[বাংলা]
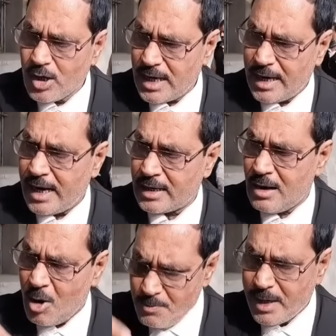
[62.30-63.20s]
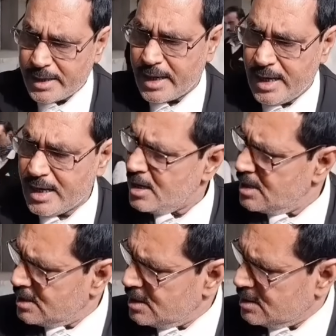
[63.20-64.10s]
ওই জায়গাটা ওই মেডিকেলের
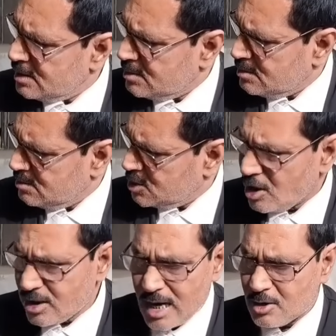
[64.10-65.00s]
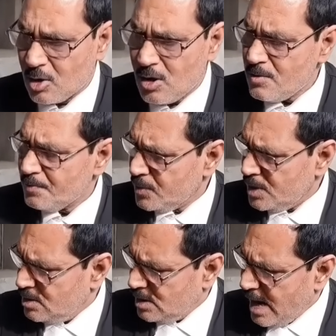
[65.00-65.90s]
সংক্রান্ত
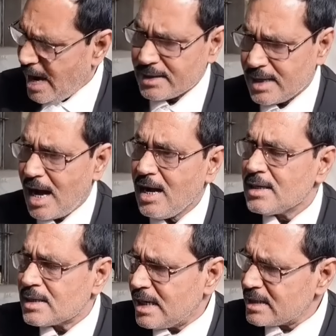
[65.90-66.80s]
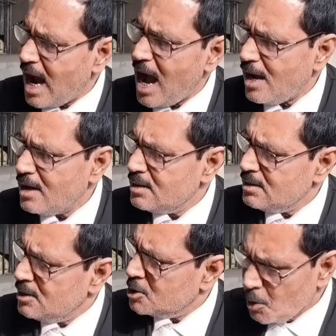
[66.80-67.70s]
রায়টা সেটা
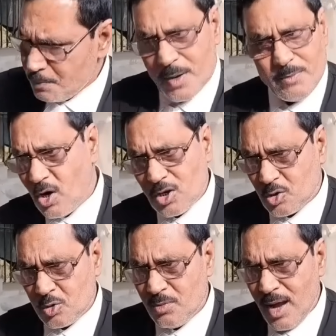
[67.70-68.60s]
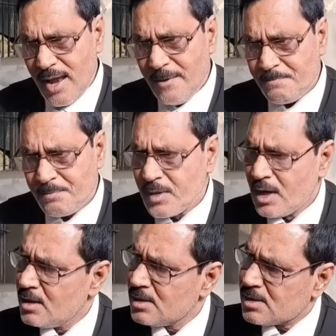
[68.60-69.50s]
সুপ্রিম কোর্ট শুনবে
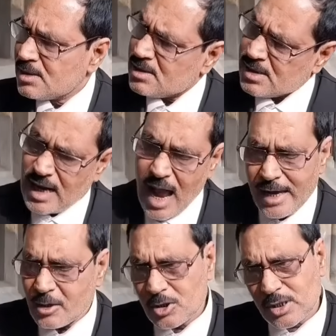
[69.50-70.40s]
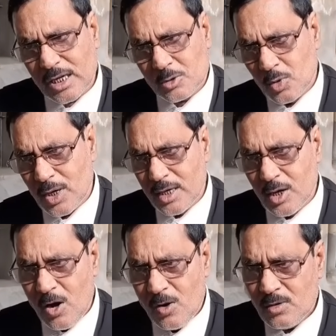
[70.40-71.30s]
সেটা হাইকোর্ট থেকে তুলে নিল
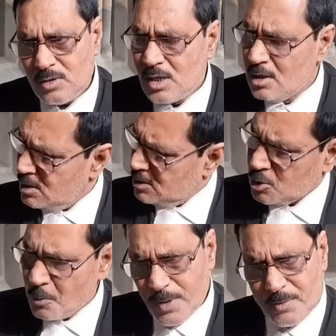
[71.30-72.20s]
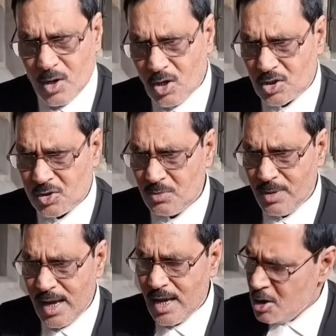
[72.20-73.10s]
সুপ্রিম কোর্ট শুনবে
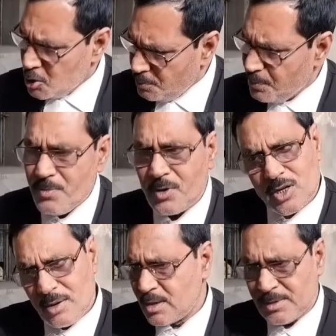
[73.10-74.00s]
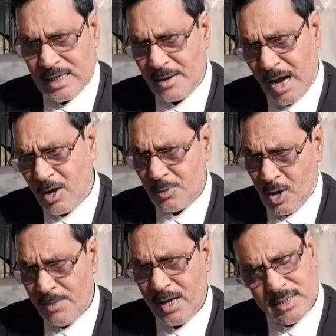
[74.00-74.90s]
সুপ্রিম কোর্ট এবার যেটা ভালো
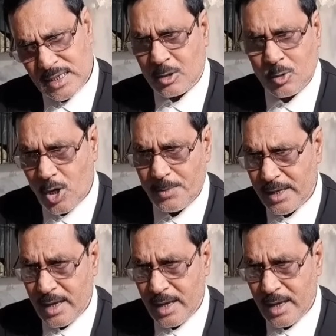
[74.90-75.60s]
হবে সেটা করবে